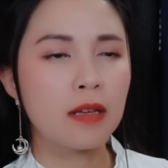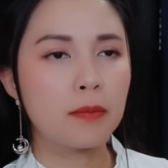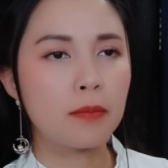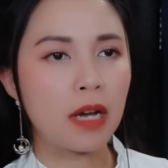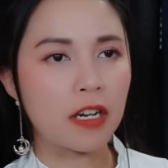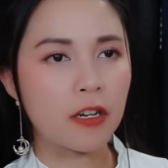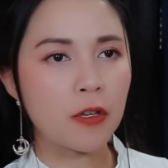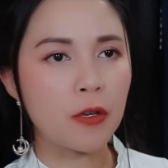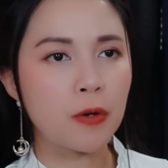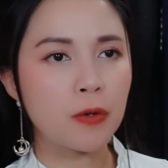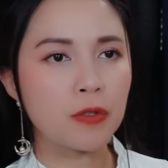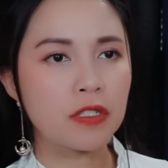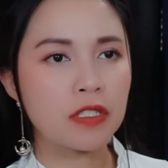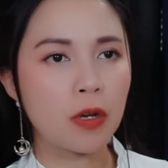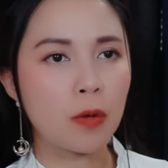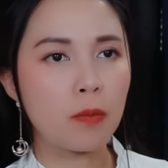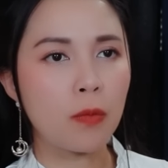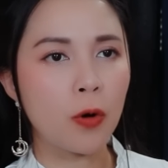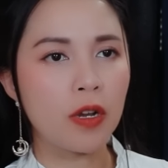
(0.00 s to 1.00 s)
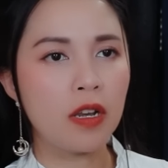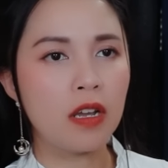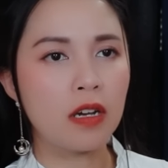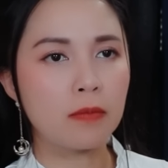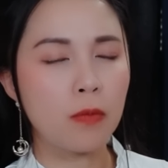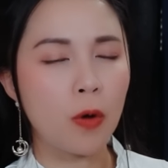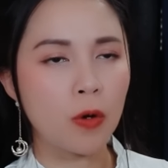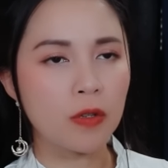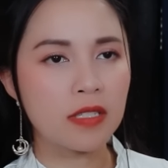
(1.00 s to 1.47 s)
Mặc dù sau mỗi
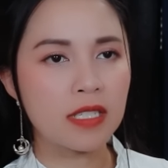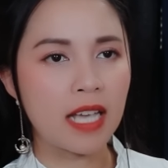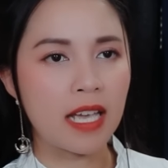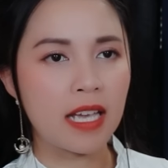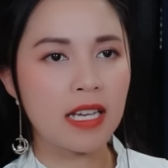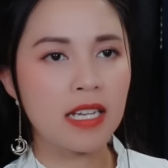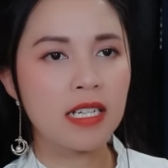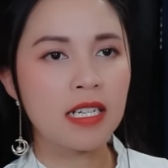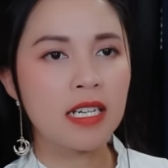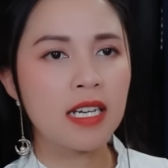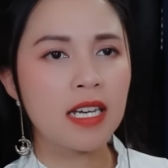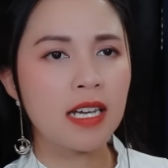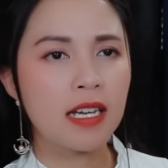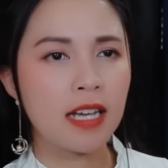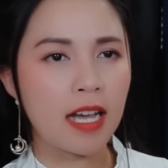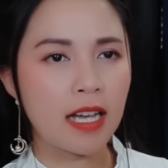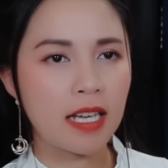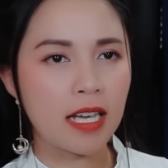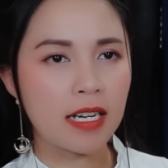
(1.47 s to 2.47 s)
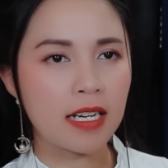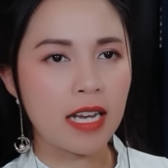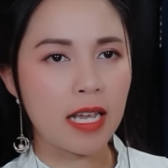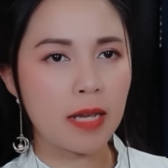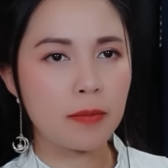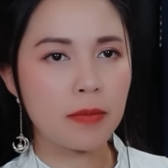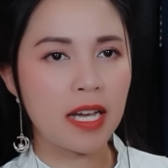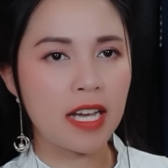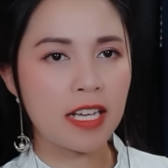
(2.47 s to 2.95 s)
lần mổ xẻ, hai anh
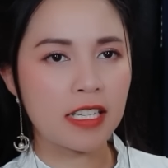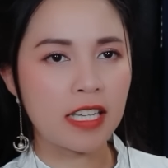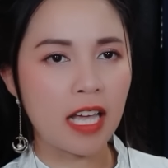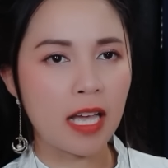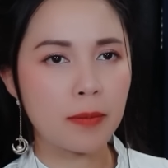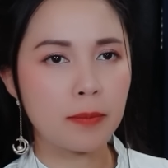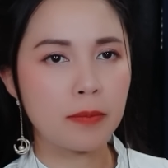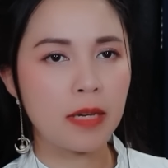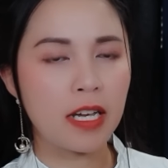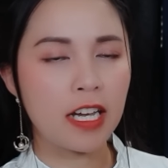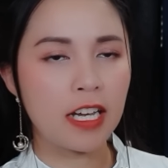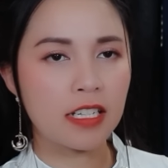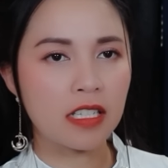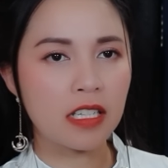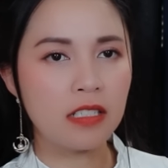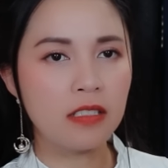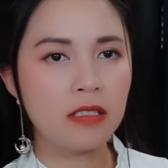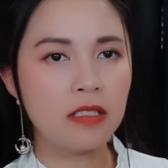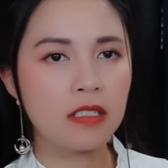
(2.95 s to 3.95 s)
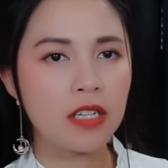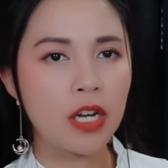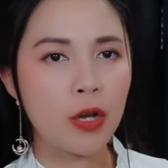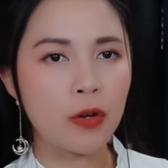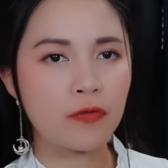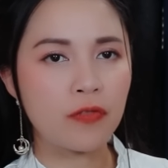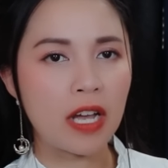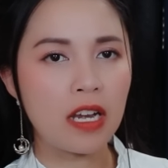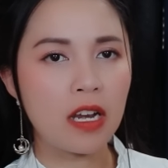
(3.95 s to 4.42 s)
em A Tam, A Tứ
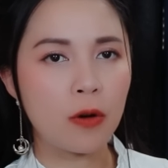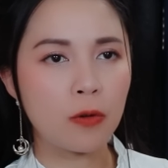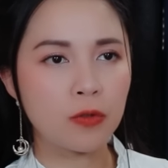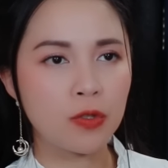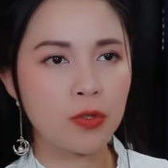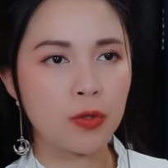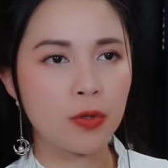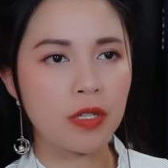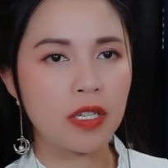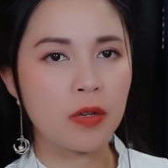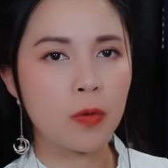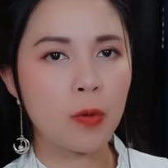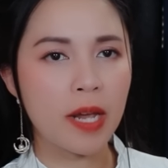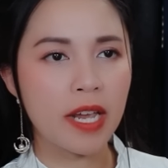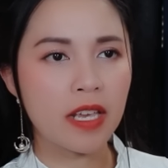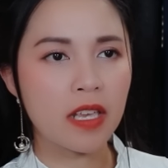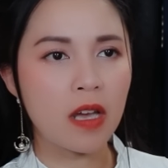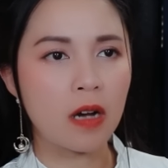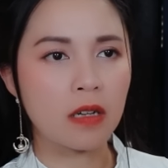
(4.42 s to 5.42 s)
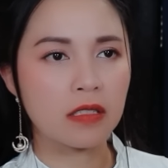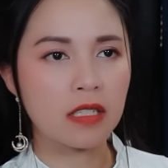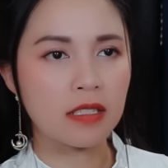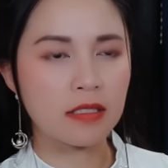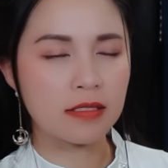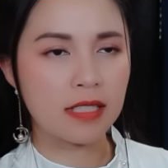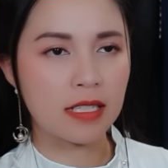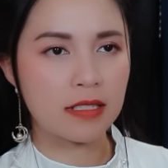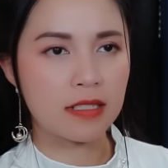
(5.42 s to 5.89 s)
đều phải lau chùi, quét dọn
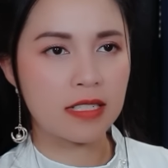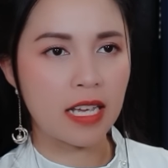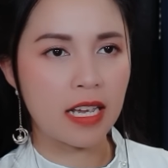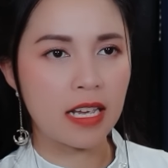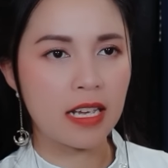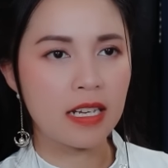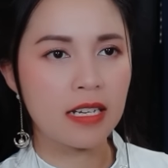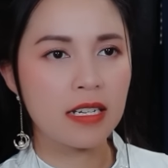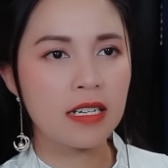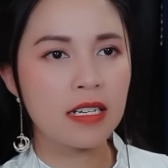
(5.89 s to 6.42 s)
thật sạch sẽ.